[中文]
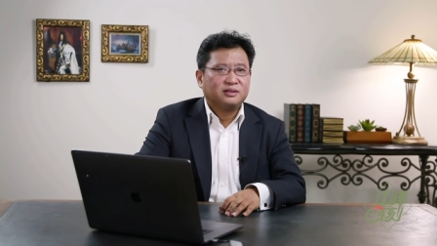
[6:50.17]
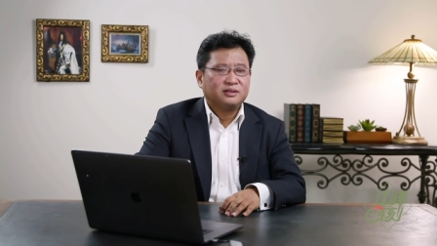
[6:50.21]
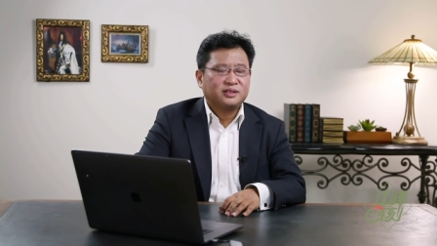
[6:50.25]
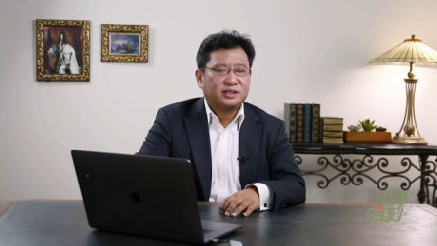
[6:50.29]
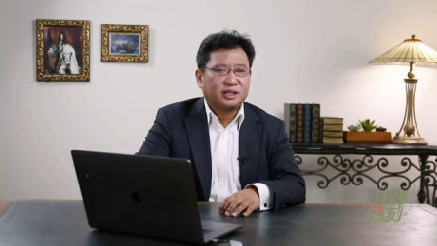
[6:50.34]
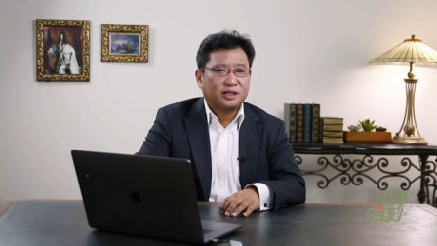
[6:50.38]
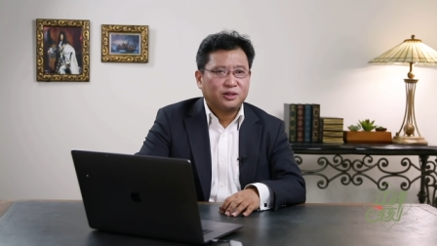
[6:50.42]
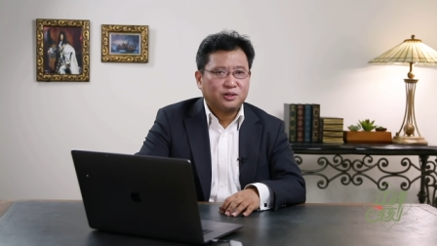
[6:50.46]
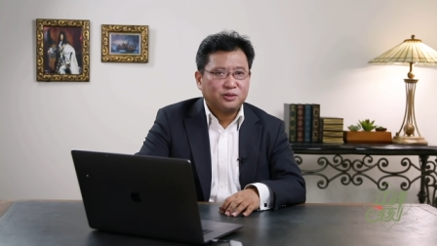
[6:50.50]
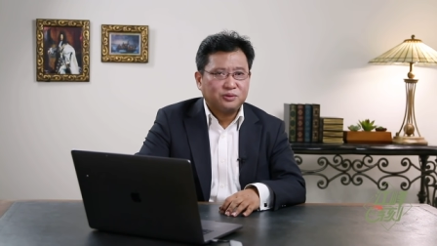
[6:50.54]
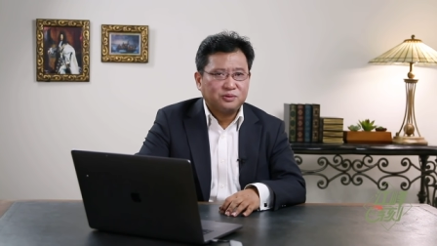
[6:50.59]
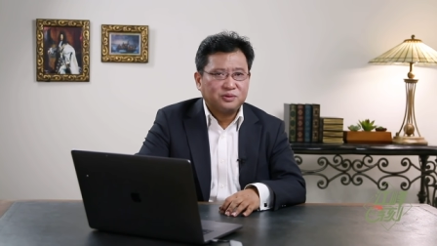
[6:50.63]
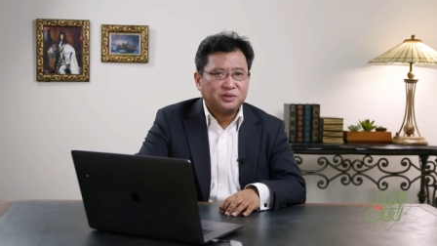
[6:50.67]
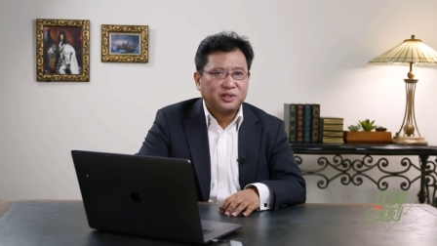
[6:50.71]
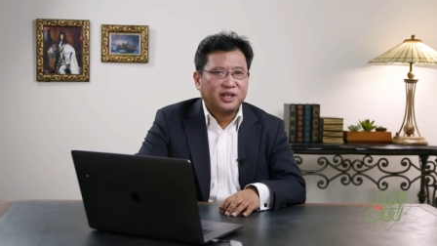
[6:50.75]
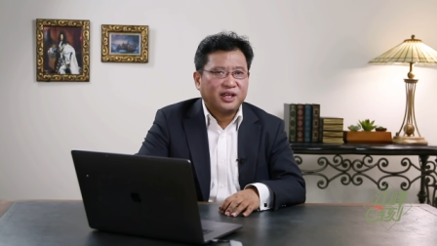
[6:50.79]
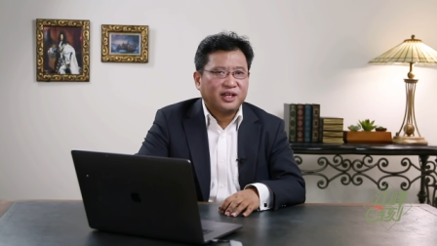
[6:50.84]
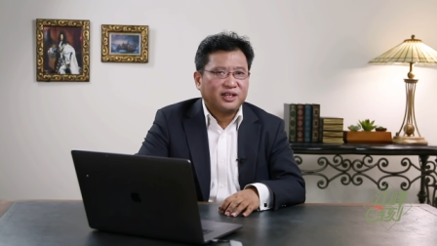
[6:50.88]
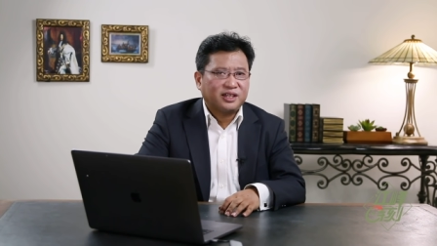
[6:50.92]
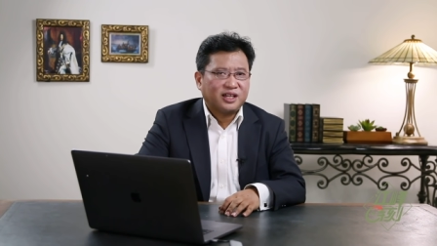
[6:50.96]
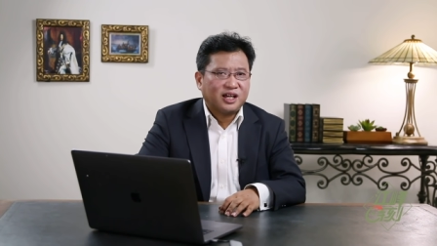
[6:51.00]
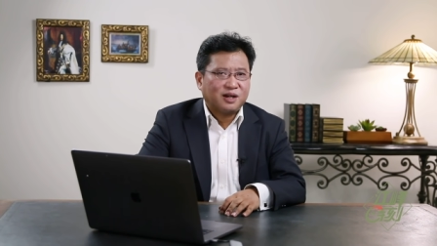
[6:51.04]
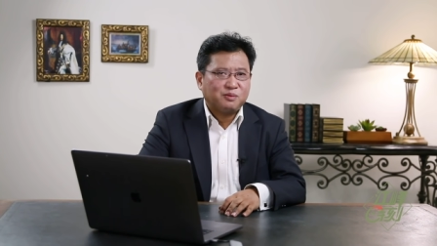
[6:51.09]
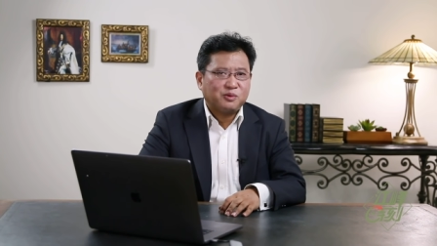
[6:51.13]
在冬
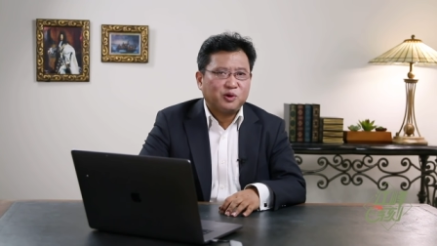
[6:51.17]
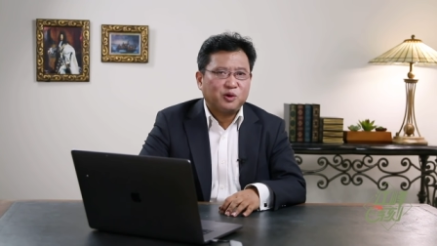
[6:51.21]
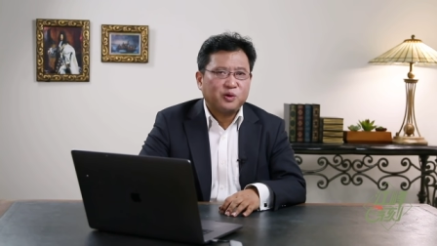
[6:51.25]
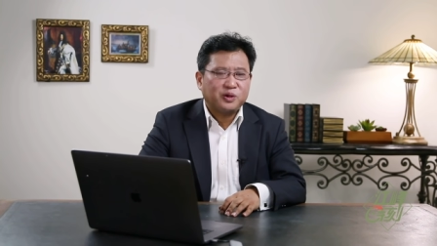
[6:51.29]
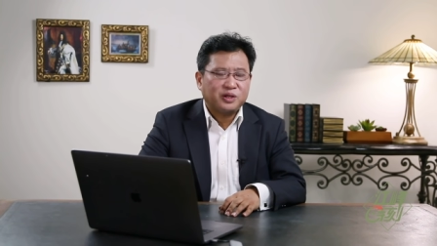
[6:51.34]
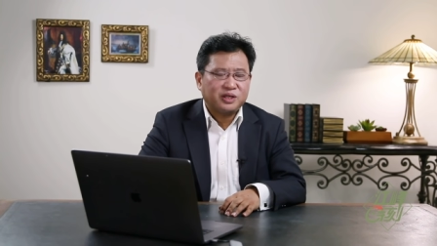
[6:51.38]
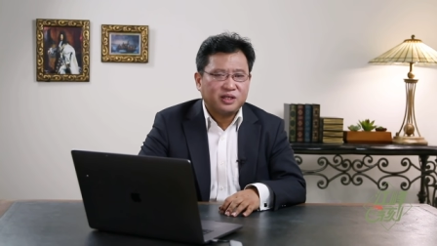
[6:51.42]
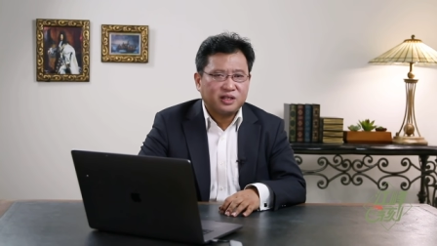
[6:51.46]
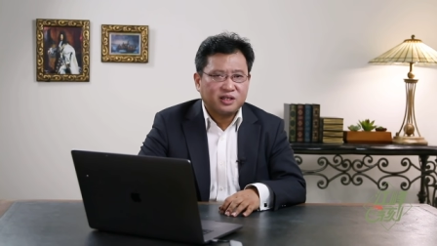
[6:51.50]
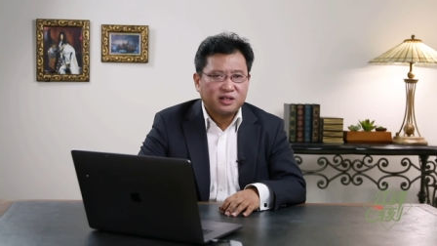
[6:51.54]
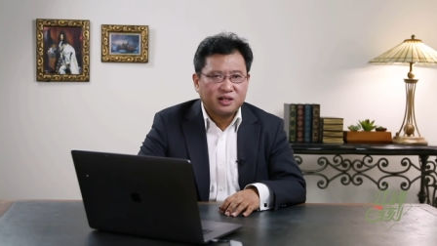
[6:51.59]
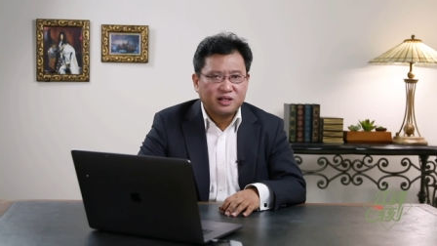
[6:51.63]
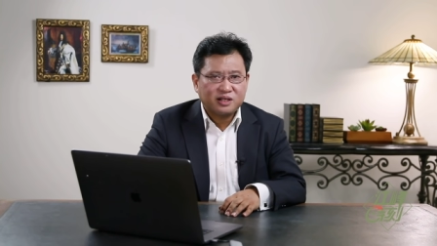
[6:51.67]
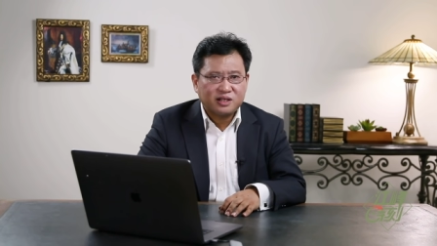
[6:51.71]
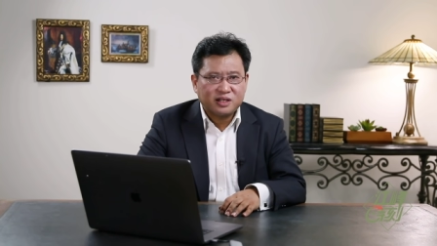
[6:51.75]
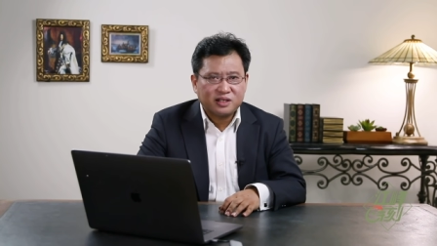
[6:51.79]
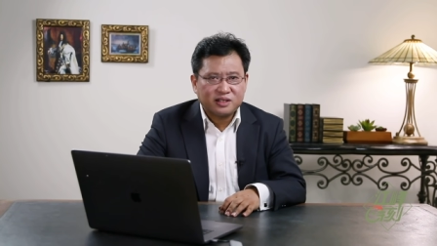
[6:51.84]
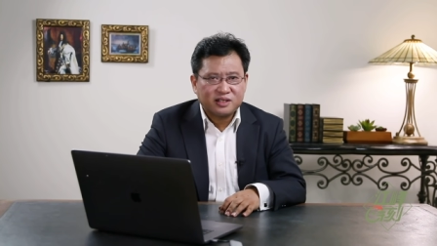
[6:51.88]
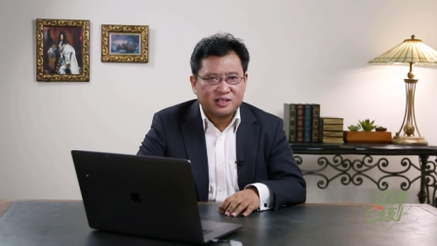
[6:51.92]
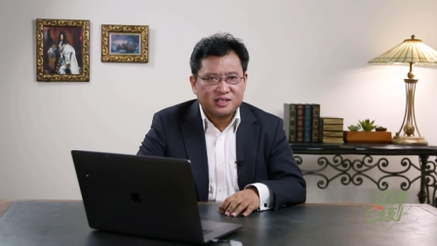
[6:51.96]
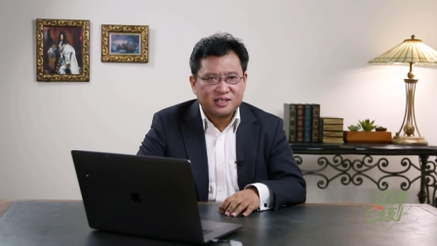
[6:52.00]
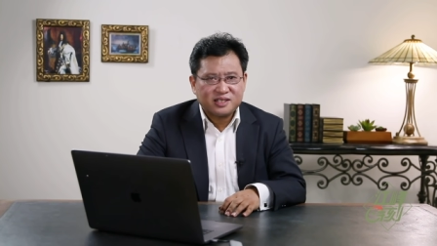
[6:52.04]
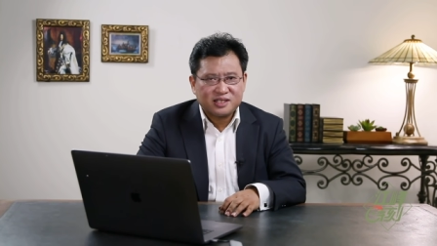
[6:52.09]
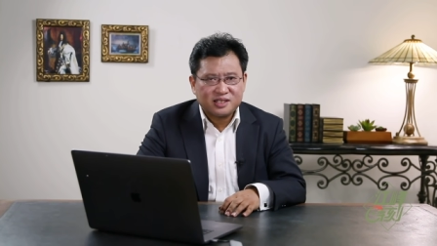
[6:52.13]
天他们会一个
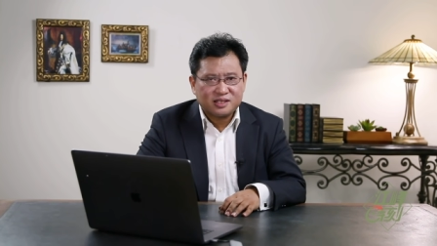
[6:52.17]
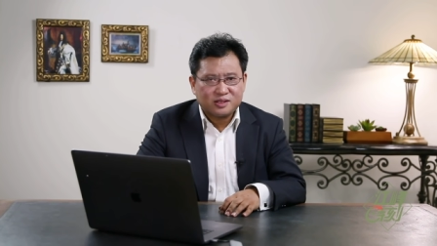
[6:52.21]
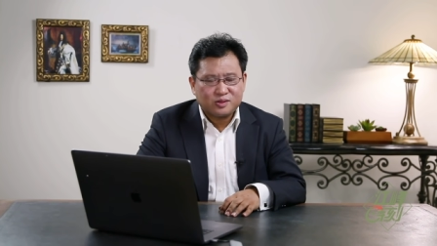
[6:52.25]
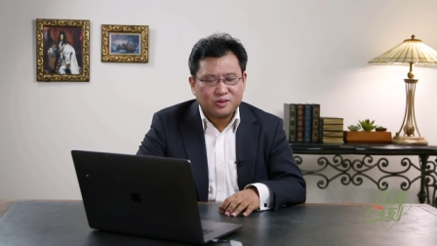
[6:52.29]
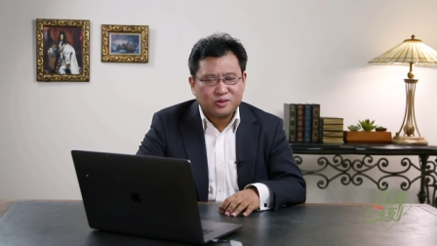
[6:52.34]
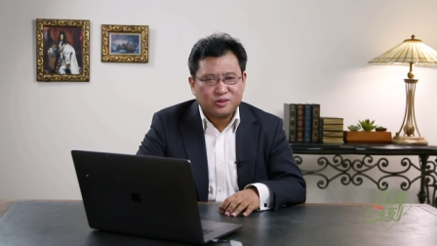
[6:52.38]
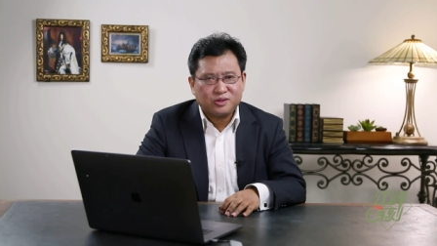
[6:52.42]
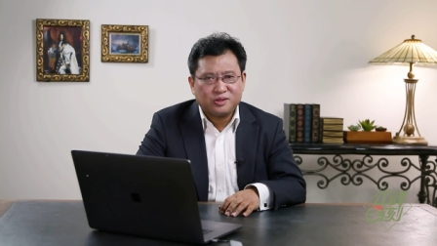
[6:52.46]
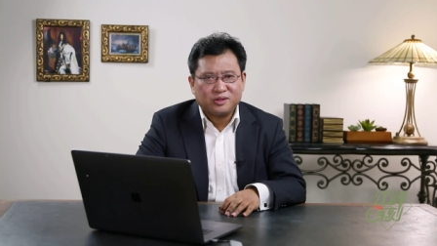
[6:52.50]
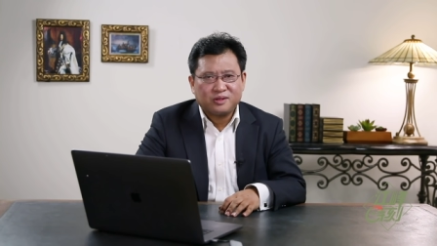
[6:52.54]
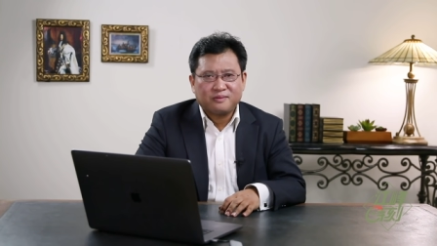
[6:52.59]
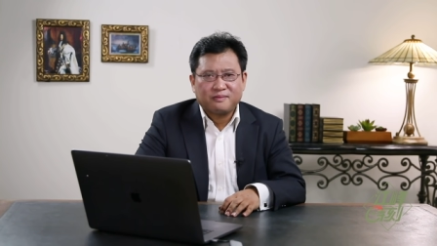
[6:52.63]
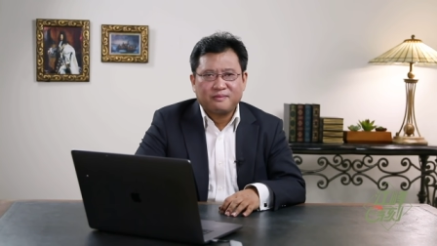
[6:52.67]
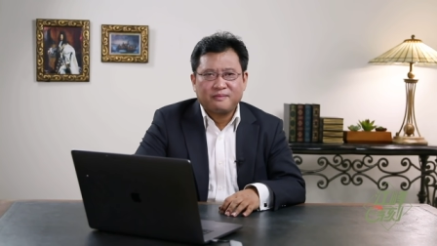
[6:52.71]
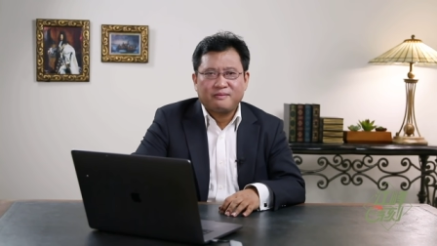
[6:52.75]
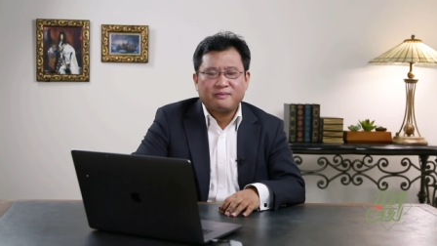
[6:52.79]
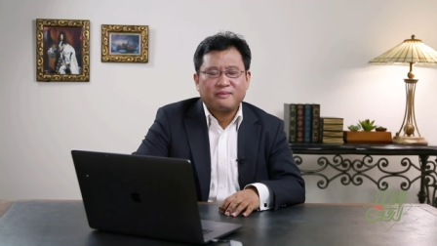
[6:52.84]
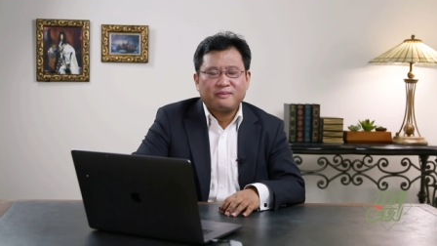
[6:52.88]
个的死去。